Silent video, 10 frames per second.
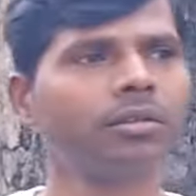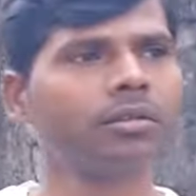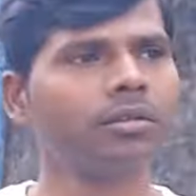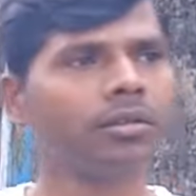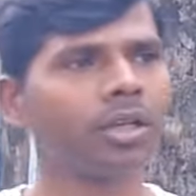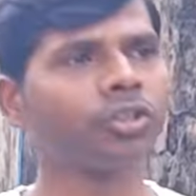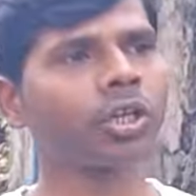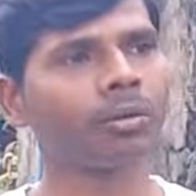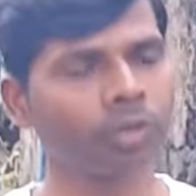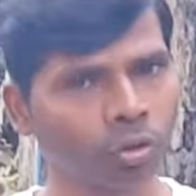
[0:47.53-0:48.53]
डीआईजी
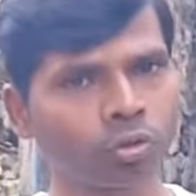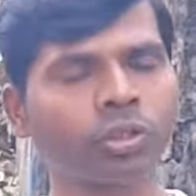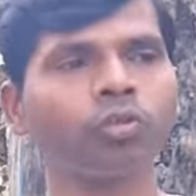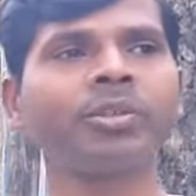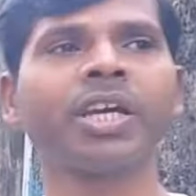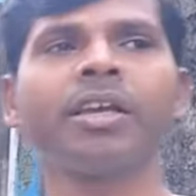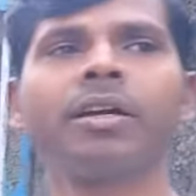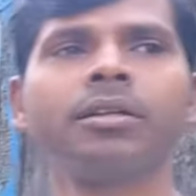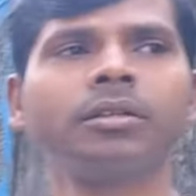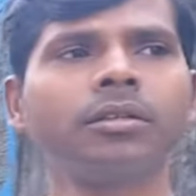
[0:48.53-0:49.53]
के बेटे संजय को फंसाया
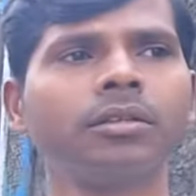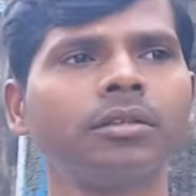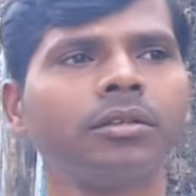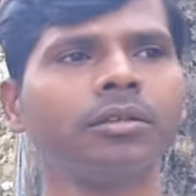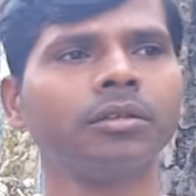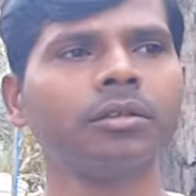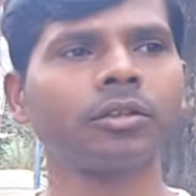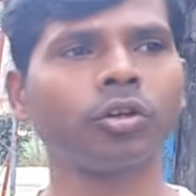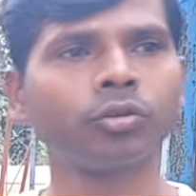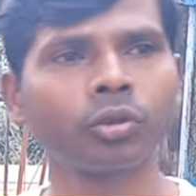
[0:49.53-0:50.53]
है
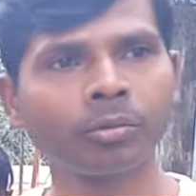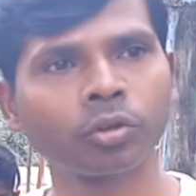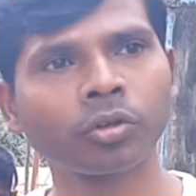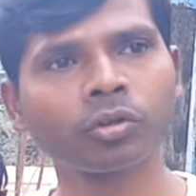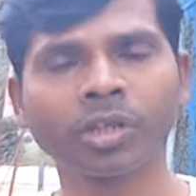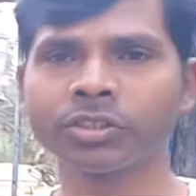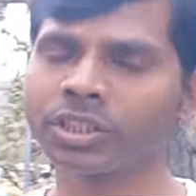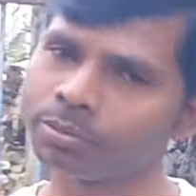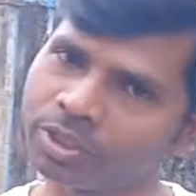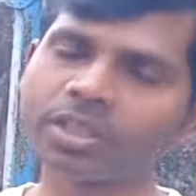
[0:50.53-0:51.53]
क्योंकि वो अपने बाप के कातिल का
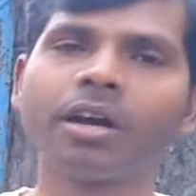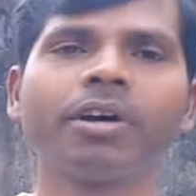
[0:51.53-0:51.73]
चश्मदीद गवाह